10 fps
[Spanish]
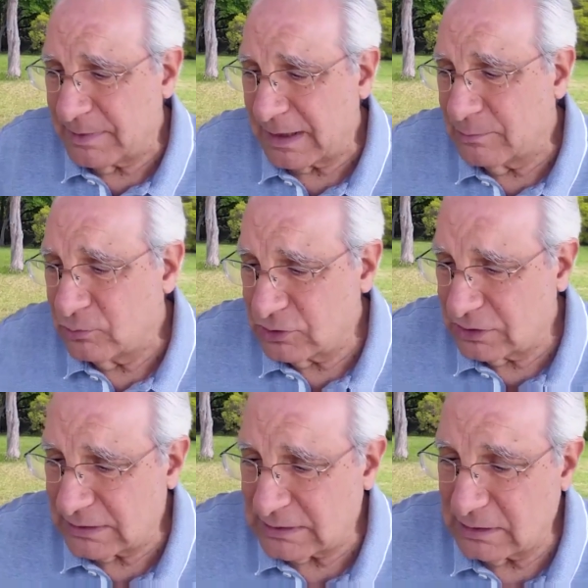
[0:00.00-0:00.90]
para
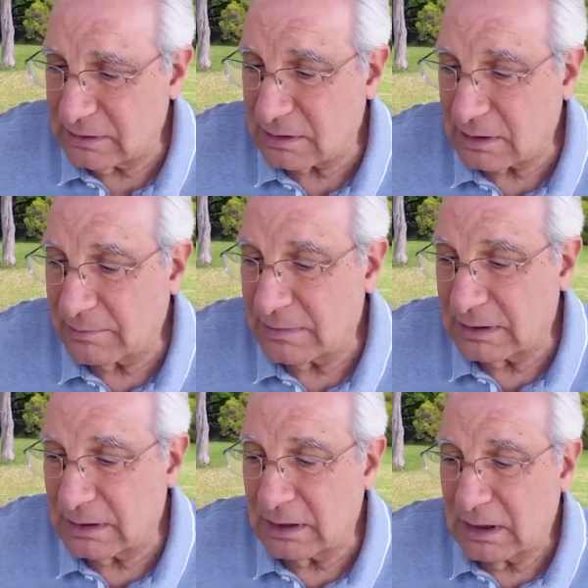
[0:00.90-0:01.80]
muchos ha sido
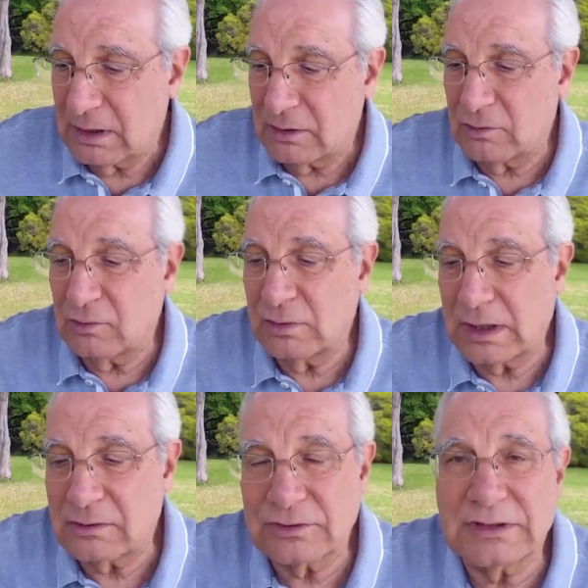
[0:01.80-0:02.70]
realmente
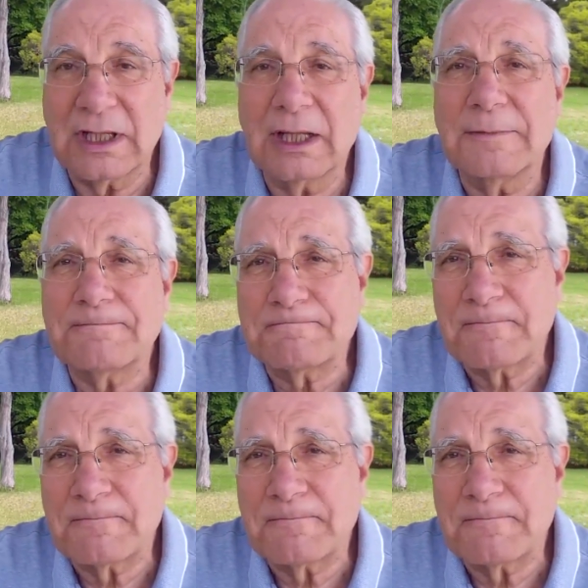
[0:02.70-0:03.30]
una cosa